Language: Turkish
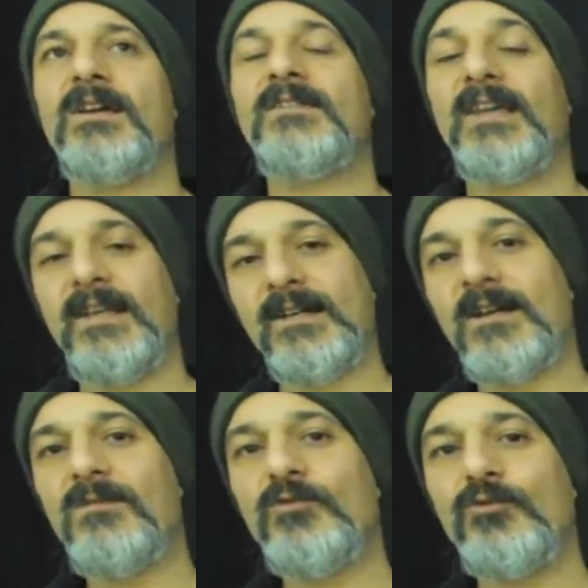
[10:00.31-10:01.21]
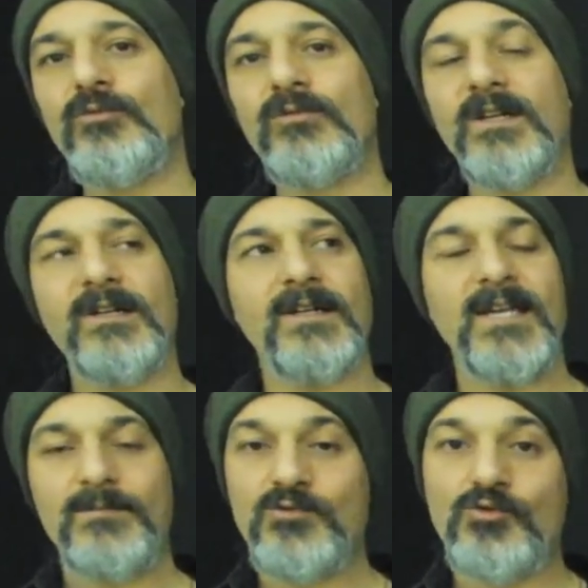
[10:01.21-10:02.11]
Telegram grubuna
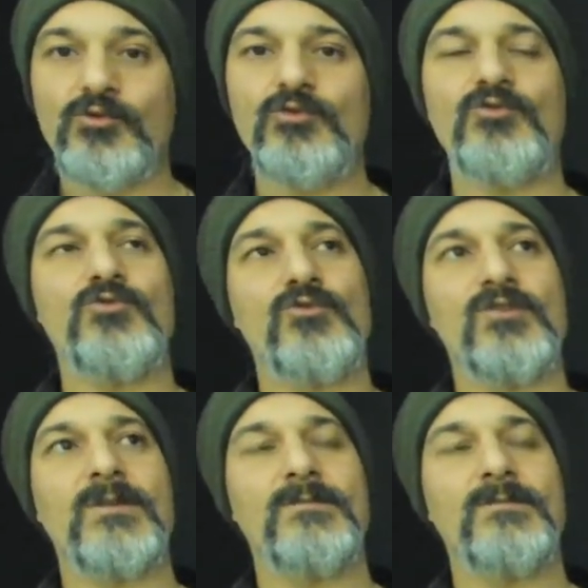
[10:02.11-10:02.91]
hep soruyorsunuz hocam